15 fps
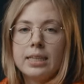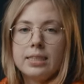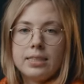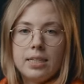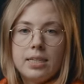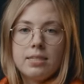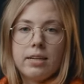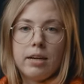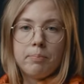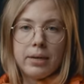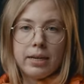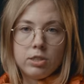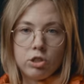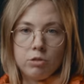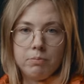Здесь,
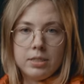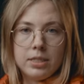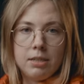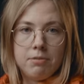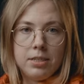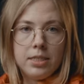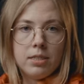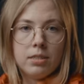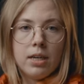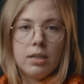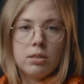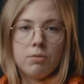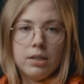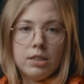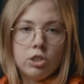опять же, зависит
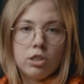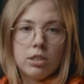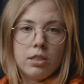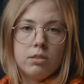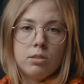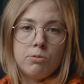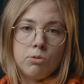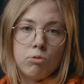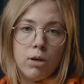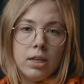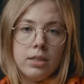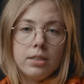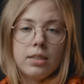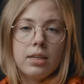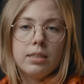от ваших
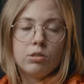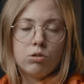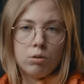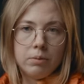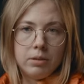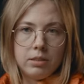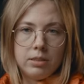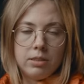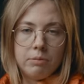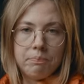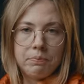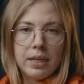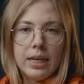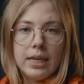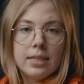индивидуальных особенностей.
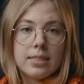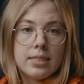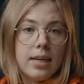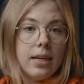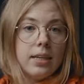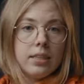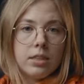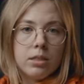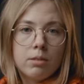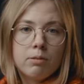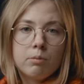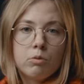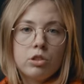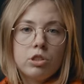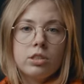Зная их,
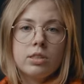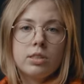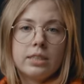вы можете